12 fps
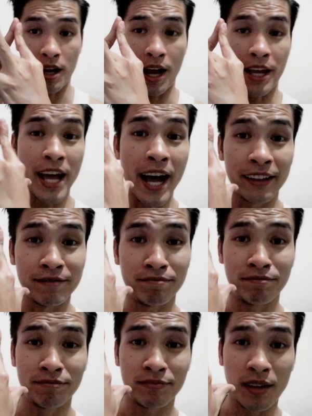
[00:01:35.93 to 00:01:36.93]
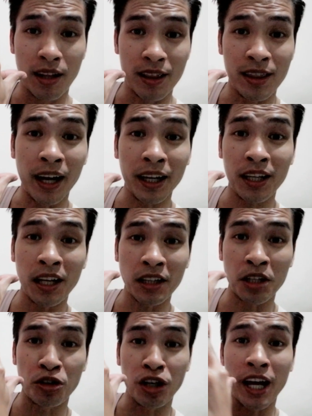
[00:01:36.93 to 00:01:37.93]
Ayan.
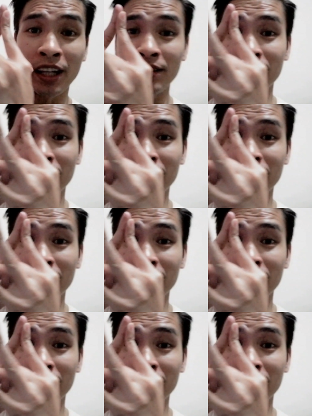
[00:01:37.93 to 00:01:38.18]
Nakikita nyo yan?